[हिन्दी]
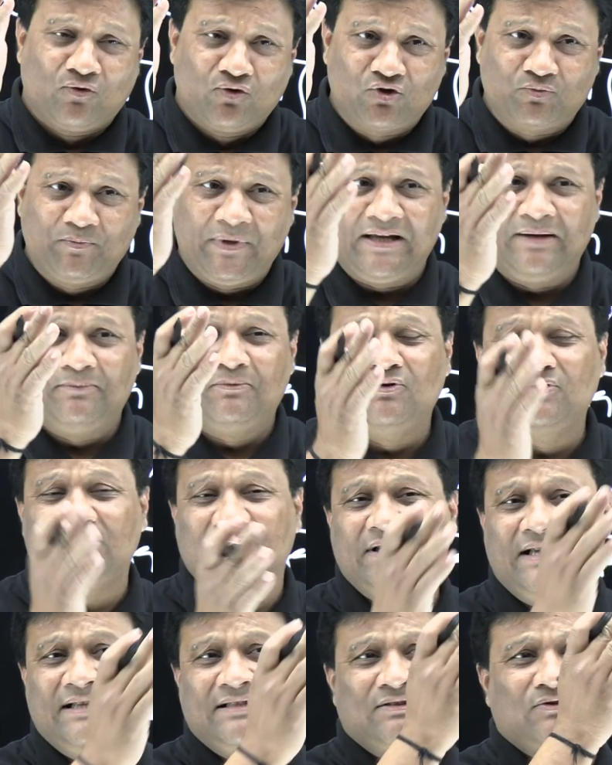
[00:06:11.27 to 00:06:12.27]
उसमें
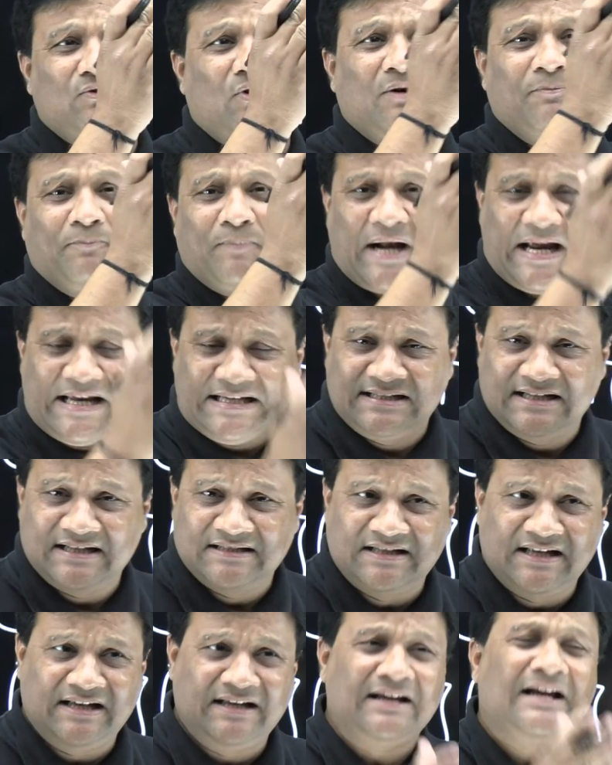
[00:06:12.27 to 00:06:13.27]
उसके स्टॉक
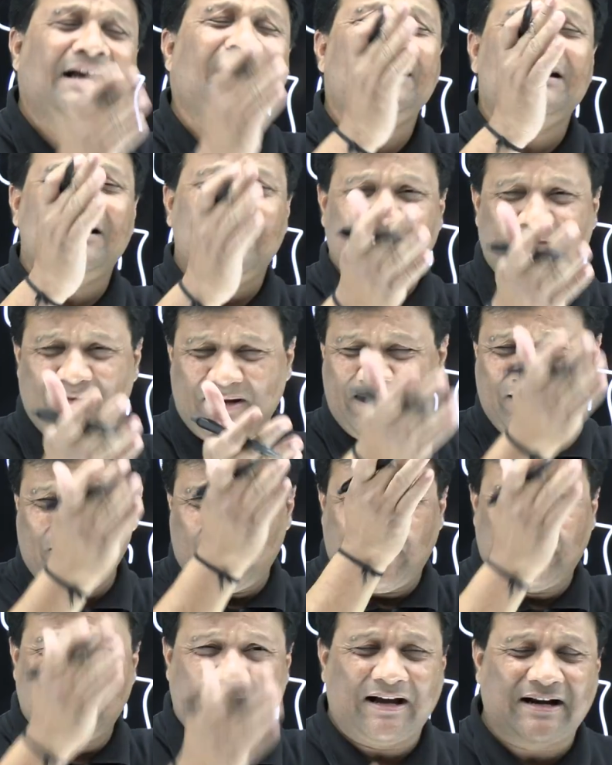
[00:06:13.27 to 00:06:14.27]
प्राइजेज हैं एंड एंड
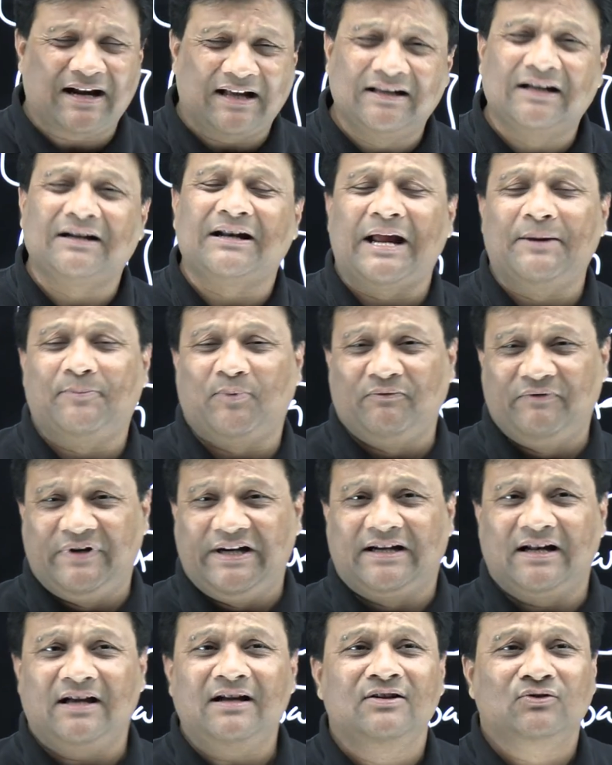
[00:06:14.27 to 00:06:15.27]
अनदर टाइप ऑफ
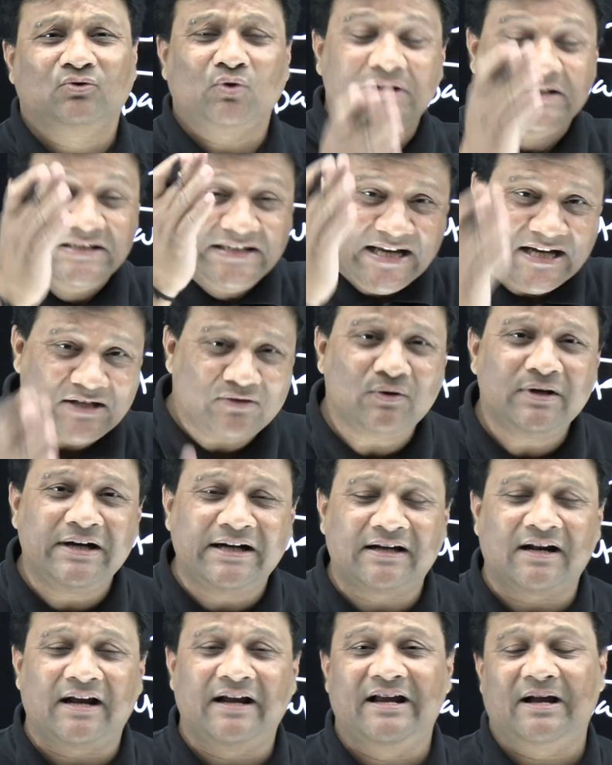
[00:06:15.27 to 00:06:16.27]
डेटा तो ये जो
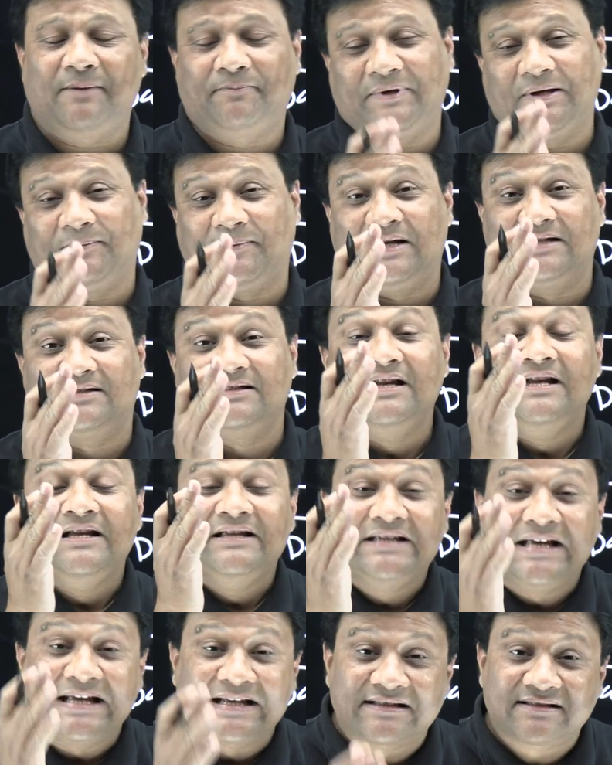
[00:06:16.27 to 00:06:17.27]
डेटा है आपके पास
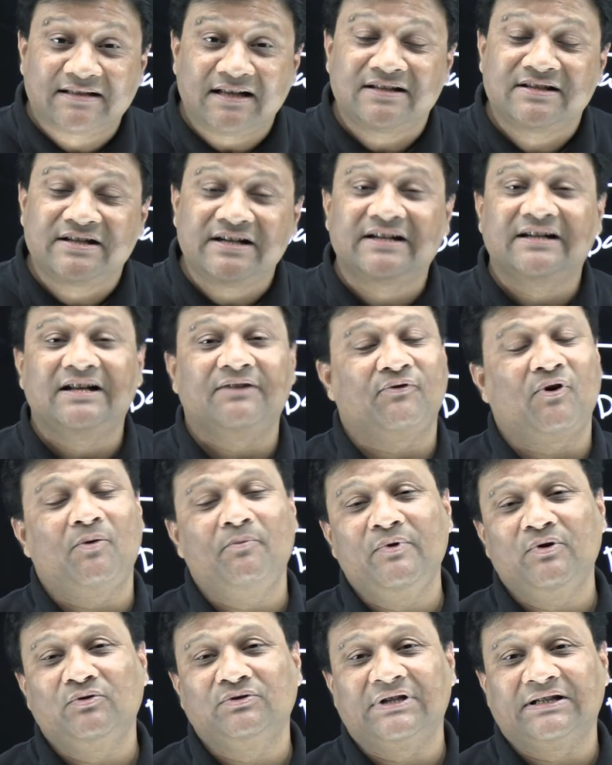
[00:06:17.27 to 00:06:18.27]
ये एक्सेल शीट के
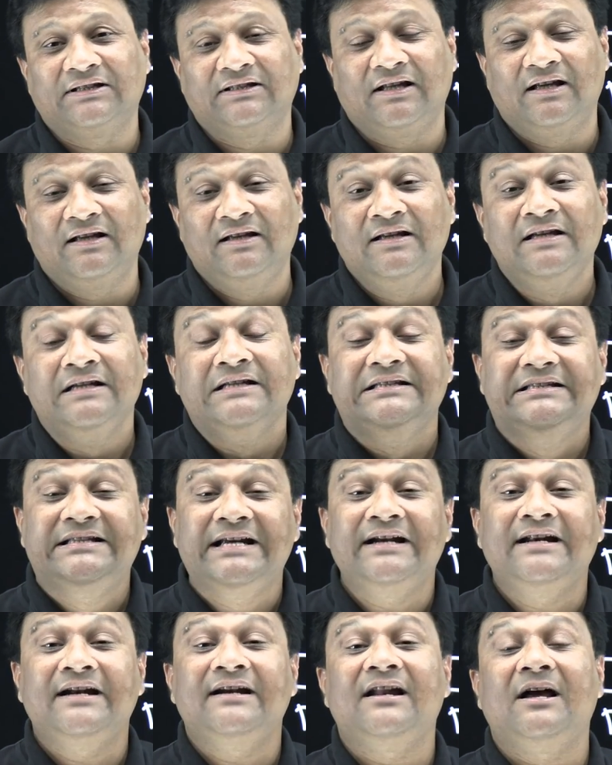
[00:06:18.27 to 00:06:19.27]
फॉर्म में हो सकता है
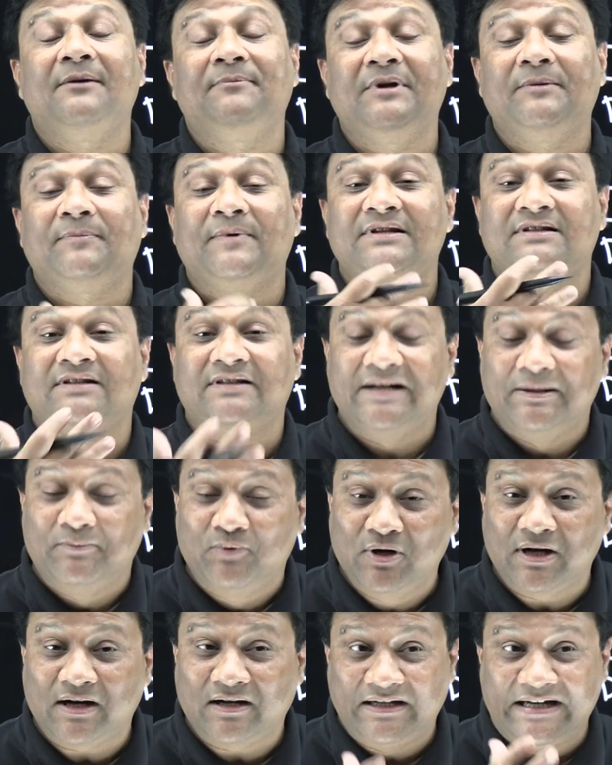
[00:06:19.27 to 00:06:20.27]
ये डेटा आपके पास
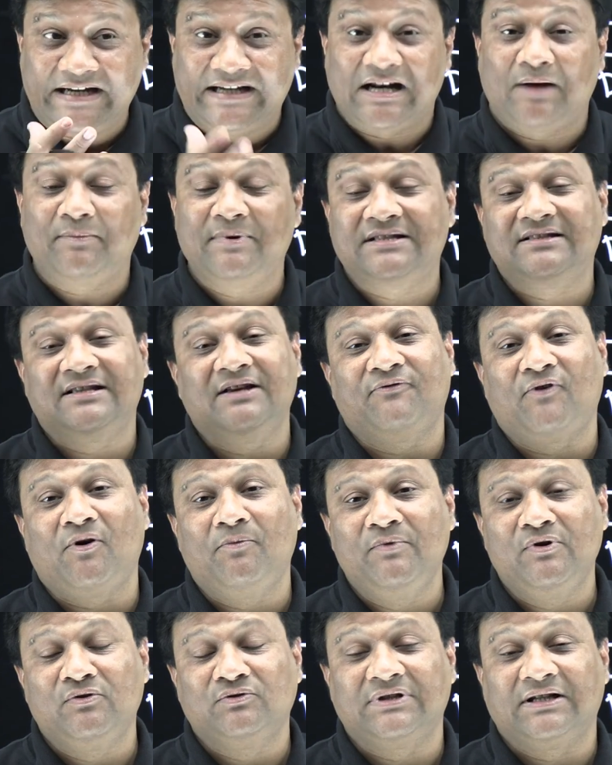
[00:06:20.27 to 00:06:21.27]
टेबुलर डेटाबेस के
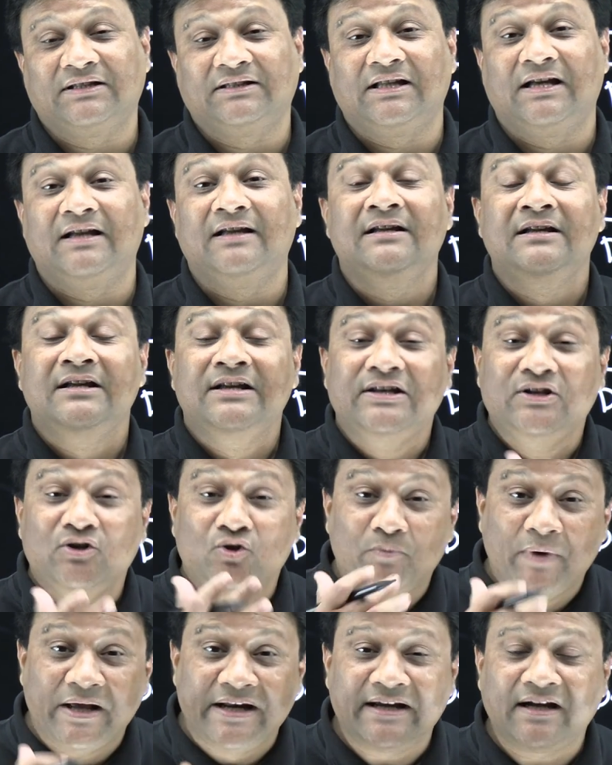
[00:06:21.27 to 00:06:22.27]
फॉर्म में हो सकता है
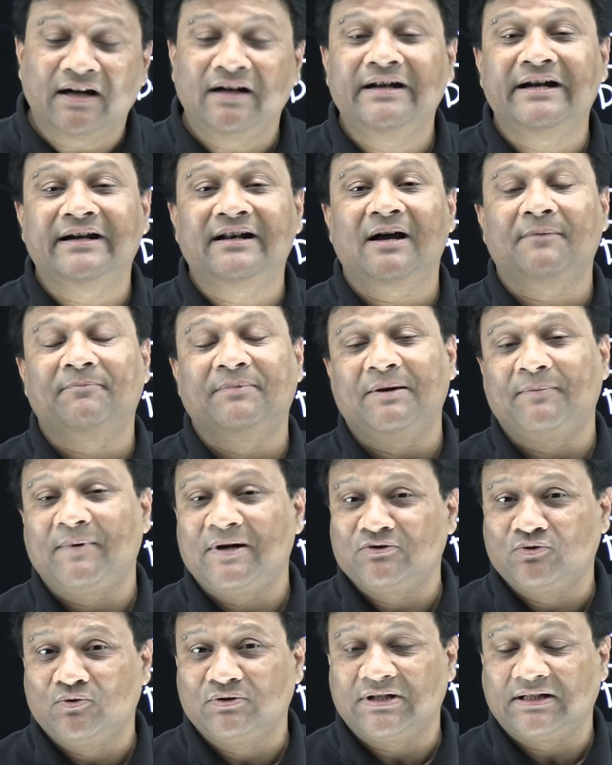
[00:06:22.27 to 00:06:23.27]
न्यूमेरिकल डेटा आपके
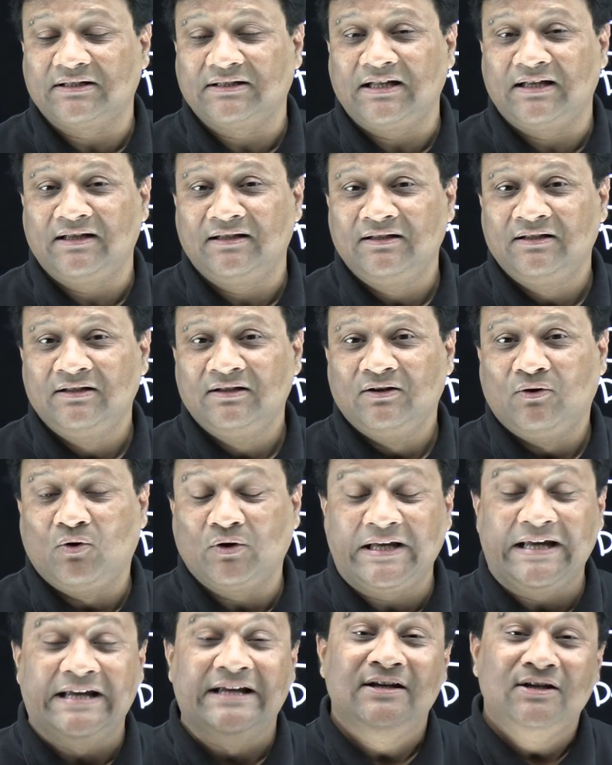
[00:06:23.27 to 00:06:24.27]
पास हो सकता है
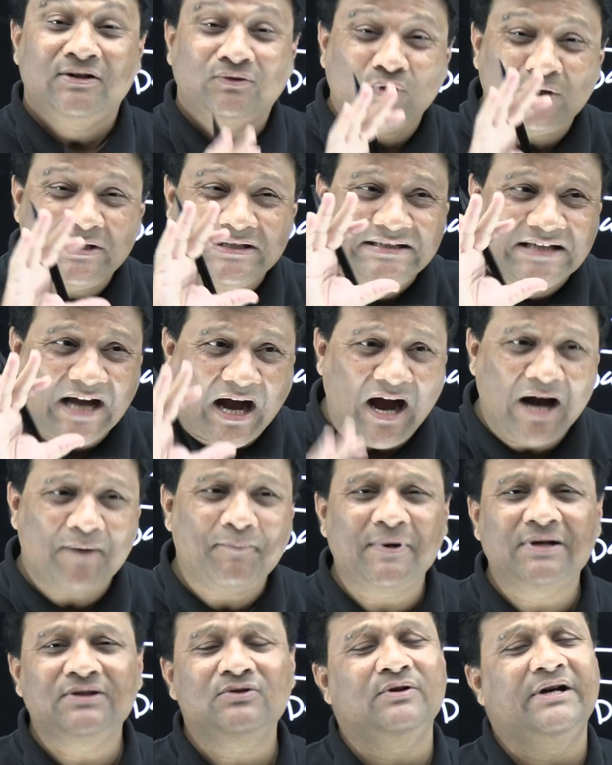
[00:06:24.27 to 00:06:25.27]
ओके okay, तो यहां
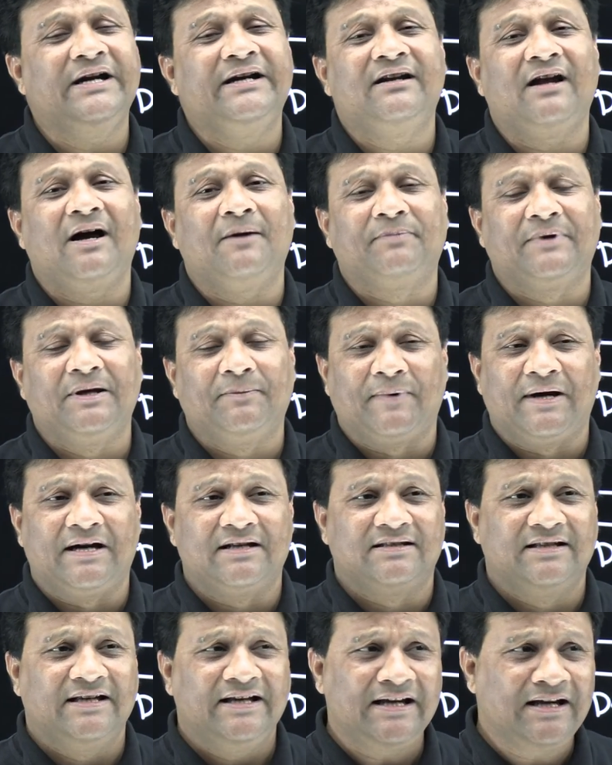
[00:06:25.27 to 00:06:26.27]
पर जो डेटा आपके
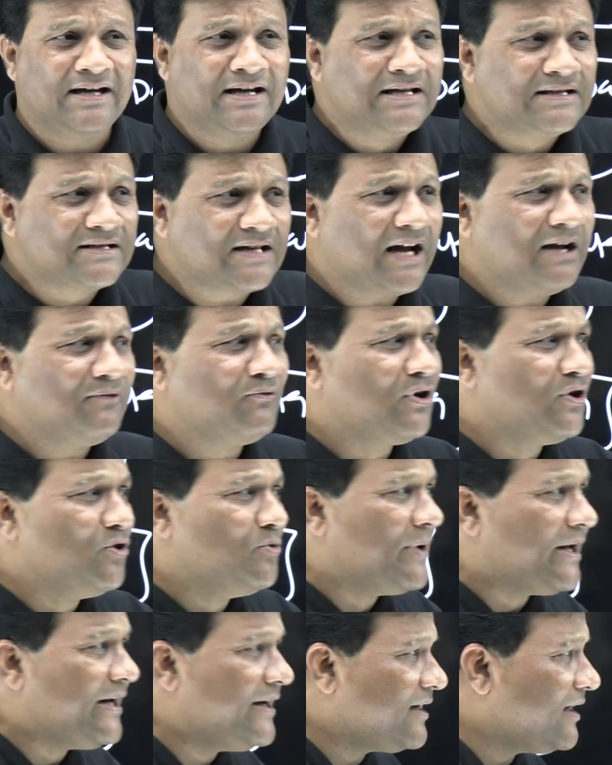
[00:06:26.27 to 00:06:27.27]
पास है चाहे वो
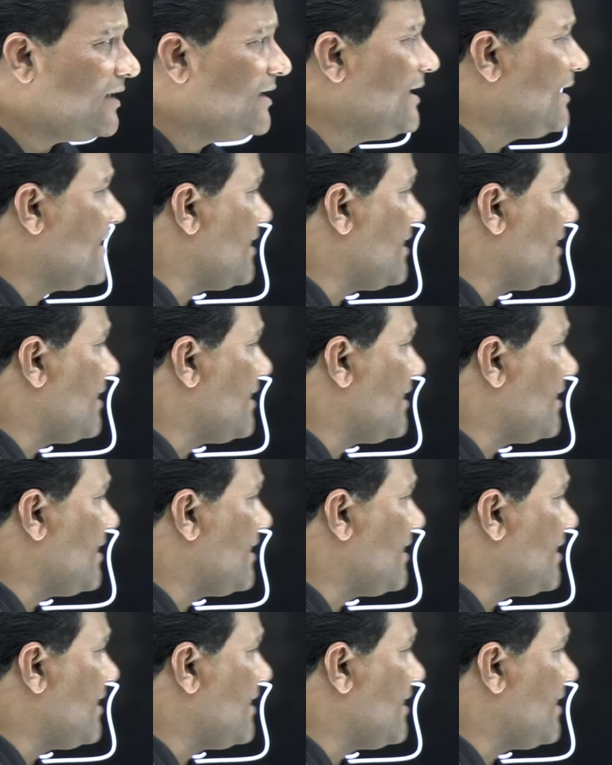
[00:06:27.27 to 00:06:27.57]
न्यूमेरिकल